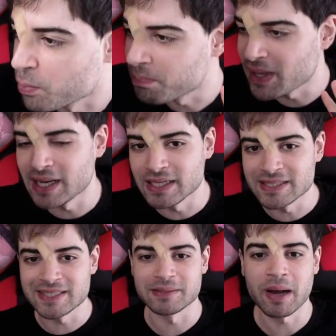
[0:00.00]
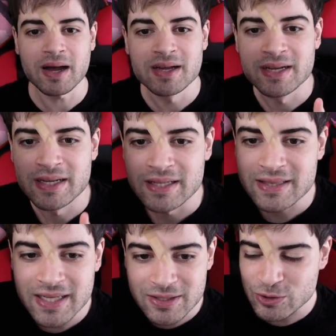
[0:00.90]
bellissima.
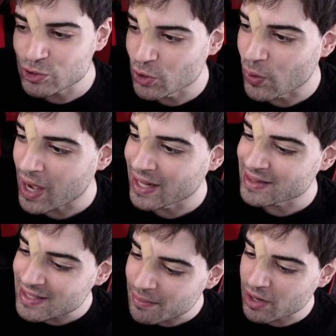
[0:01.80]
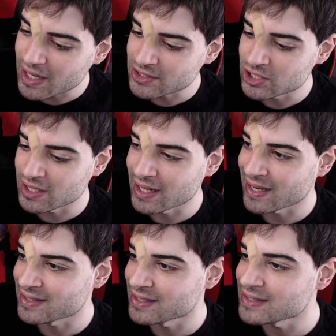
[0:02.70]
Detto ciò, andiamo a leggere la
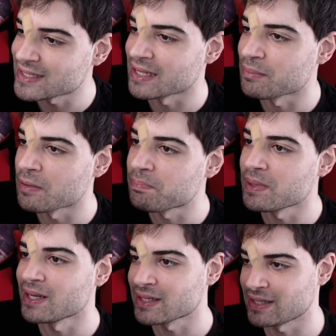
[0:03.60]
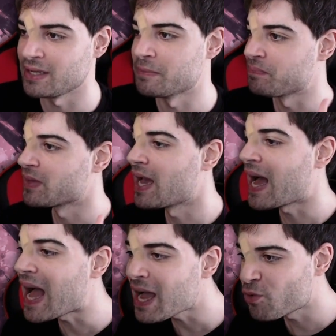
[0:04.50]
carta insieme perché
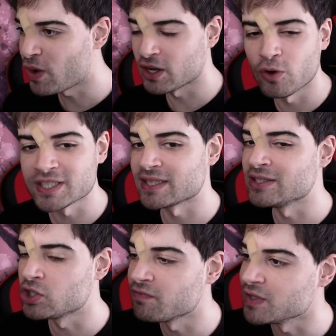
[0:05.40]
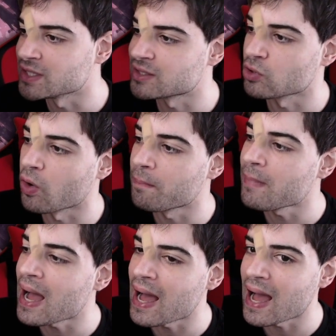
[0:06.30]
ha qualcosa di già visto,
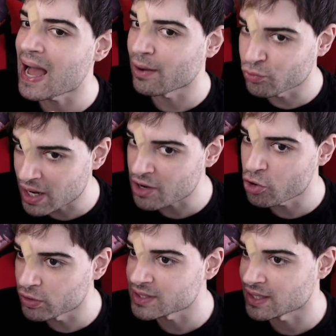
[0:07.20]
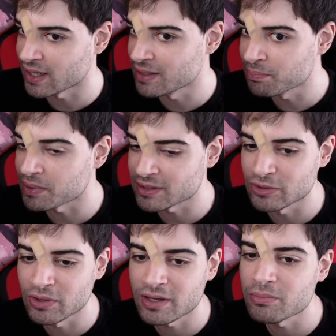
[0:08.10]
ma ha una cosa in
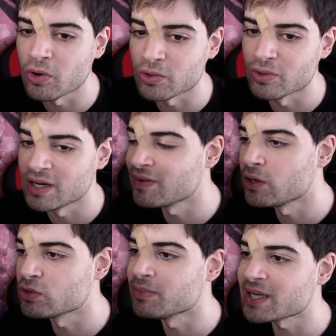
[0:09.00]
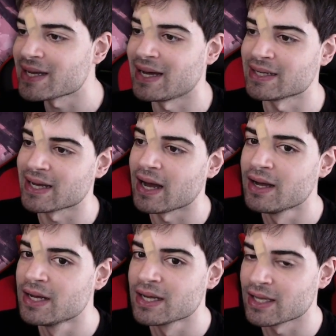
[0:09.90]
particolar modo a livello di meccanica
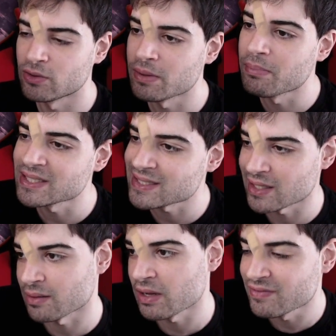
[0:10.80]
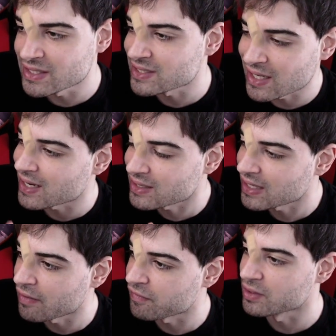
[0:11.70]
che non è mai stata mai vista in
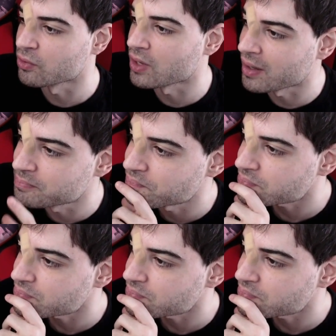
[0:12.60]
realtà finora.